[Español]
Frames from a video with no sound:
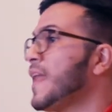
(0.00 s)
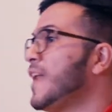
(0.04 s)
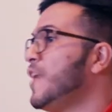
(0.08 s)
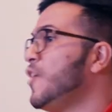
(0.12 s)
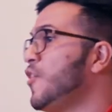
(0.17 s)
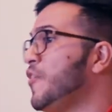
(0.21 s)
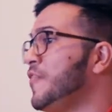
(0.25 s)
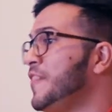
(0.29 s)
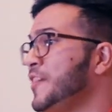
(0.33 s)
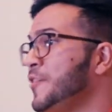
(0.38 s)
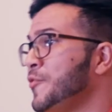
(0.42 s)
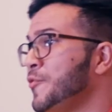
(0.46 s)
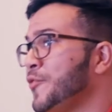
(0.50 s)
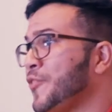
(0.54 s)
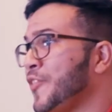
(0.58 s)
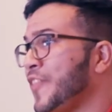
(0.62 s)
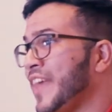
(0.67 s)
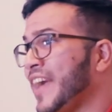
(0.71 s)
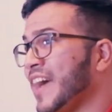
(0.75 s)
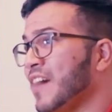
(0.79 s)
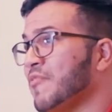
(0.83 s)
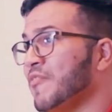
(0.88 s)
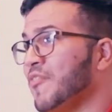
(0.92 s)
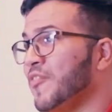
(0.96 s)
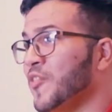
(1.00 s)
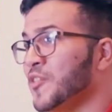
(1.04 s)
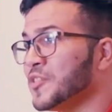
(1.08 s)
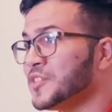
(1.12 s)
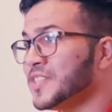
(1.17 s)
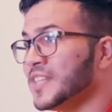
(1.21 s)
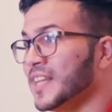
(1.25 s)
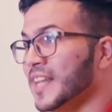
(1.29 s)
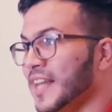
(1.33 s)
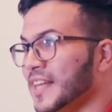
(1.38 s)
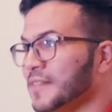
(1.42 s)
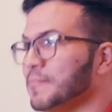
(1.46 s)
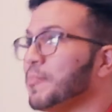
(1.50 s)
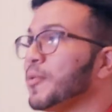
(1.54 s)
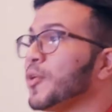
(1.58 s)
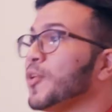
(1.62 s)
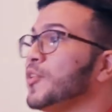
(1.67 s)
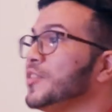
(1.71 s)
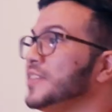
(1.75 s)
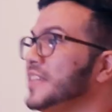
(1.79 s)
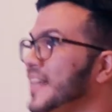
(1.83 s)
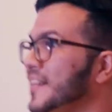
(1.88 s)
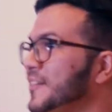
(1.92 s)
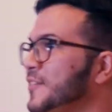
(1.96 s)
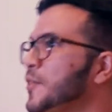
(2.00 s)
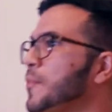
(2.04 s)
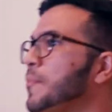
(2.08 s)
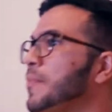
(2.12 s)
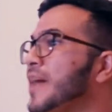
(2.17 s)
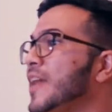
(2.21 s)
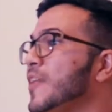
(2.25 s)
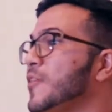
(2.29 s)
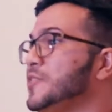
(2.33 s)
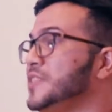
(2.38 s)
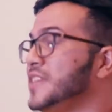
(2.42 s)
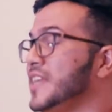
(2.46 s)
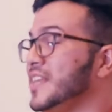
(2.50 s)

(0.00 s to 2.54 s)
los virus no dejan fósiles, por lo tanto para los